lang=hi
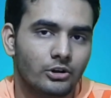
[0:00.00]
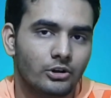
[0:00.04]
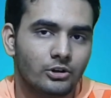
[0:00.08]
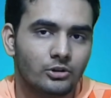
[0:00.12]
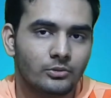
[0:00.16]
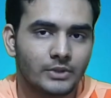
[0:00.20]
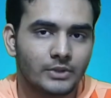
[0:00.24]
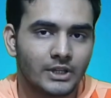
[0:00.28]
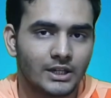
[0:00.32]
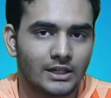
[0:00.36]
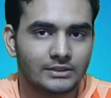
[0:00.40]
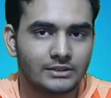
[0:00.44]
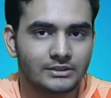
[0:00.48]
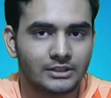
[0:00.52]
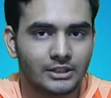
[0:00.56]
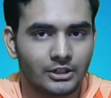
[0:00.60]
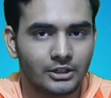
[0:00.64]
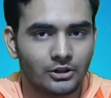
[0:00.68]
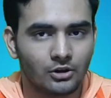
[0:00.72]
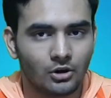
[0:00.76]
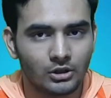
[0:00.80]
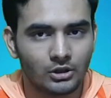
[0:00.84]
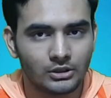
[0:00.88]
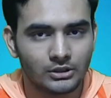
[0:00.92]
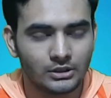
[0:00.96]
ऑडियो भी अलग से
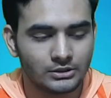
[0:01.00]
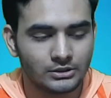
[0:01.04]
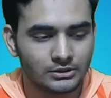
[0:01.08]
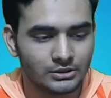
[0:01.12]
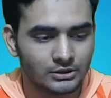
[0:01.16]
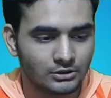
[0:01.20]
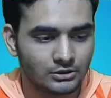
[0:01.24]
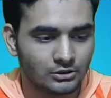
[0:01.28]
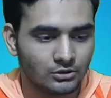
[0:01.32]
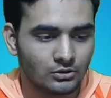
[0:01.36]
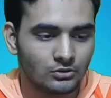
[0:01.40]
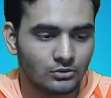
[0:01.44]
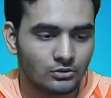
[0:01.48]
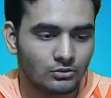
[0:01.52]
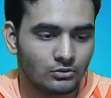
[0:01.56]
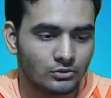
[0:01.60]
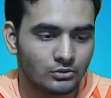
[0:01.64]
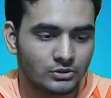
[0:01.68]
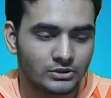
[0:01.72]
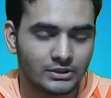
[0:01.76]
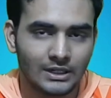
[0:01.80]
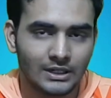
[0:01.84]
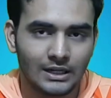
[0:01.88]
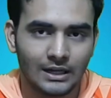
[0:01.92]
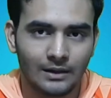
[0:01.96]
रिकॉर्ड कर सकते हो तो
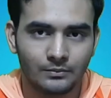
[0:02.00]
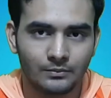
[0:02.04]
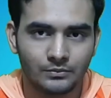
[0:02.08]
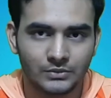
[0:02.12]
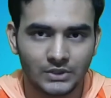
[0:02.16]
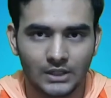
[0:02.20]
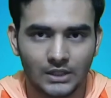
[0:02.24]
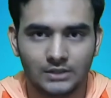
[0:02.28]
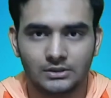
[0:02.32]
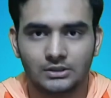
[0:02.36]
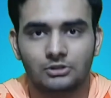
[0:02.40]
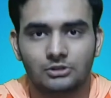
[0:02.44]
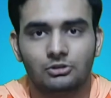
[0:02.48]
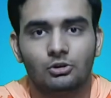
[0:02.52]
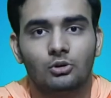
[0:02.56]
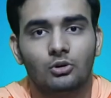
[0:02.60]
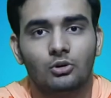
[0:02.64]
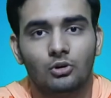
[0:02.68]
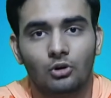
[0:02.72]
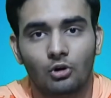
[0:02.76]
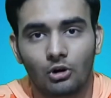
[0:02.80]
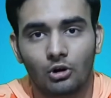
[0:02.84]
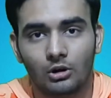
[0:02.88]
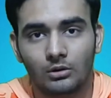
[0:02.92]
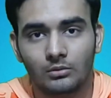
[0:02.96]
उसके लिए आप जा सकते हो
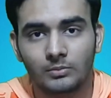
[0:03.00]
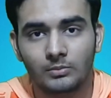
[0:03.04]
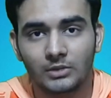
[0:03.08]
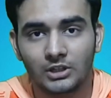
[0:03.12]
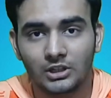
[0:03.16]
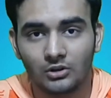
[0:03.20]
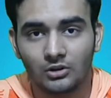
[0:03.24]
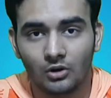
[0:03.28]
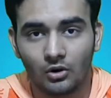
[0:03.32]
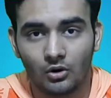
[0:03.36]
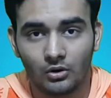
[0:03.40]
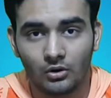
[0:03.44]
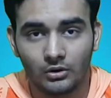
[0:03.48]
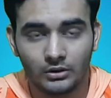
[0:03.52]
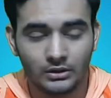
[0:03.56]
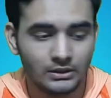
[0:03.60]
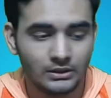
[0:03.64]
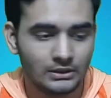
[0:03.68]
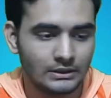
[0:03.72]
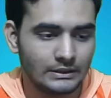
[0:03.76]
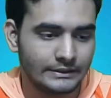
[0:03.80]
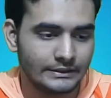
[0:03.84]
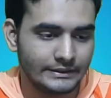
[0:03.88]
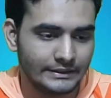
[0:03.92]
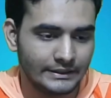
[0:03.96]
डॉल ऑन
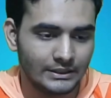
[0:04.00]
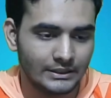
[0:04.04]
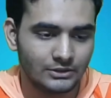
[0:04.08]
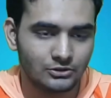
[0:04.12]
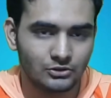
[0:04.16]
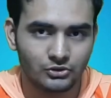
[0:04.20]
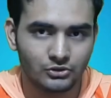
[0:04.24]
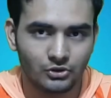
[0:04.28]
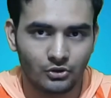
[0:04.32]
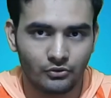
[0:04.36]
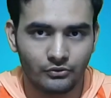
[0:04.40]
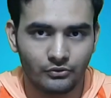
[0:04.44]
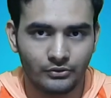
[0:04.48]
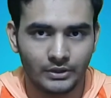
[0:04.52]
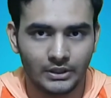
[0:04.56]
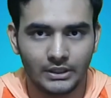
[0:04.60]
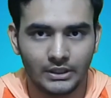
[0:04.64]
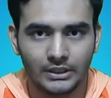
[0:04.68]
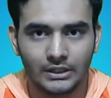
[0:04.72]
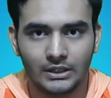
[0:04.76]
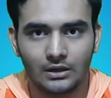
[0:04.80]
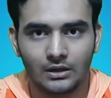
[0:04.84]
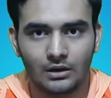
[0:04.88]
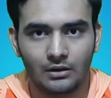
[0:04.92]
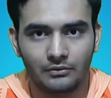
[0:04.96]
ये जो
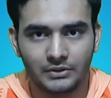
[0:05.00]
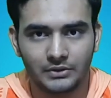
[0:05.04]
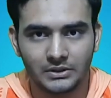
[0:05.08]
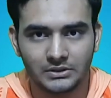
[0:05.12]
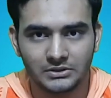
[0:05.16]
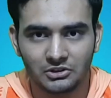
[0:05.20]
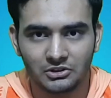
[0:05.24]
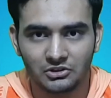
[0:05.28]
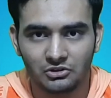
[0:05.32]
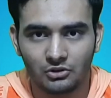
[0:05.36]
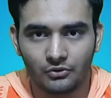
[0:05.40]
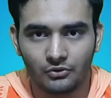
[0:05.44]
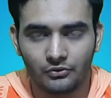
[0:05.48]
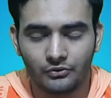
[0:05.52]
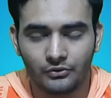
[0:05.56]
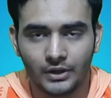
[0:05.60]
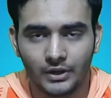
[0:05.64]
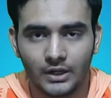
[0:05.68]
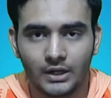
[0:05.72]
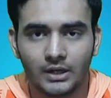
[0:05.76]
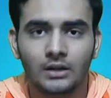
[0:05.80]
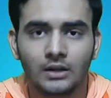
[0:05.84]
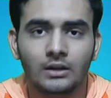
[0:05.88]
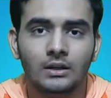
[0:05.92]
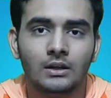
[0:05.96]
सॉफ्टवेयर है ये काफ़ी अच्छा
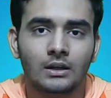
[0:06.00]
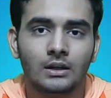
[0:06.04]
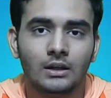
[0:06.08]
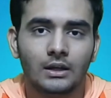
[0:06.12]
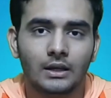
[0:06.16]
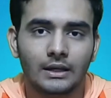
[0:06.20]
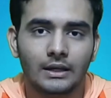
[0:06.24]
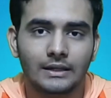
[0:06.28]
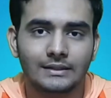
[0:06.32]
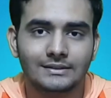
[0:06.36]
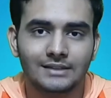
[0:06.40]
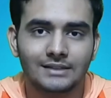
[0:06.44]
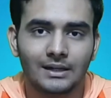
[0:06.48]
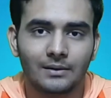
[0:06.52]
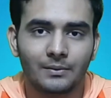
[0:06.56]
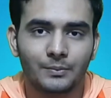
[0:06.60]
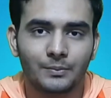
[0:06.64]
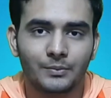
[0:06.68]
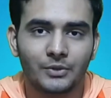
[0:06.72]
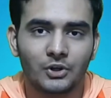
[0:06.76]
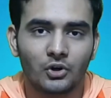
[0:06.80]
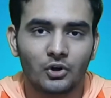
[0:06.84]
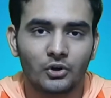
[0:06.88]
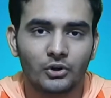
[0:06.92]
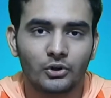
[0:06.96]
सॉफ्टवेयर है इससे
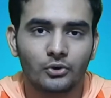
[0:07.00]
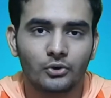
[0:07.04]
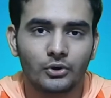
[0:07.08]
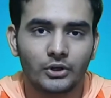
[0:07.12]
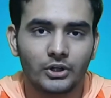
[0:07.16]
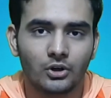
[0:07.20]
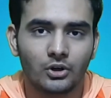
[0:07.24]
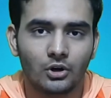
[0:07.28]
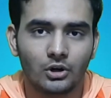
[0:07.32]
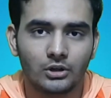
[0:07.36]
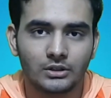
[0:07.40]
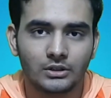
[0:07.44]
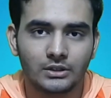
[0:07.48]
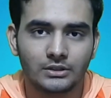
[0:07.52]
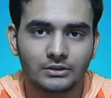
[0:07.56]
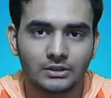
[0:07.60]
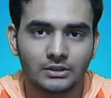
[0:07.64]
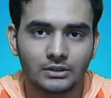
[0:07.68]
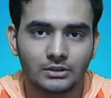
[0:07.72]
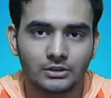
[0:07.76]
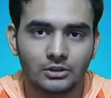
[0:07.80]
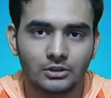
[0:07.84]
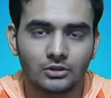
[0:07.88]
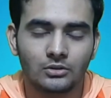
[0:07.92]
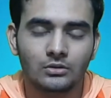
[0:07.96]
आप अपनी ऑडियो को रिकॉर्ड कर
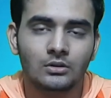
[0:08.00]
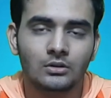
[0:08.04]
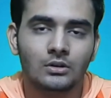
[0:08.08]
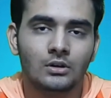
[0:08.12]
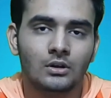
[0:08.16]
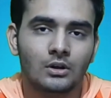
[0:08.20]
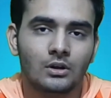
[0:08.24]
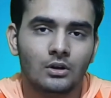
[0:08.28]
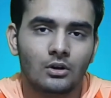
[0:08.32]
सकते हो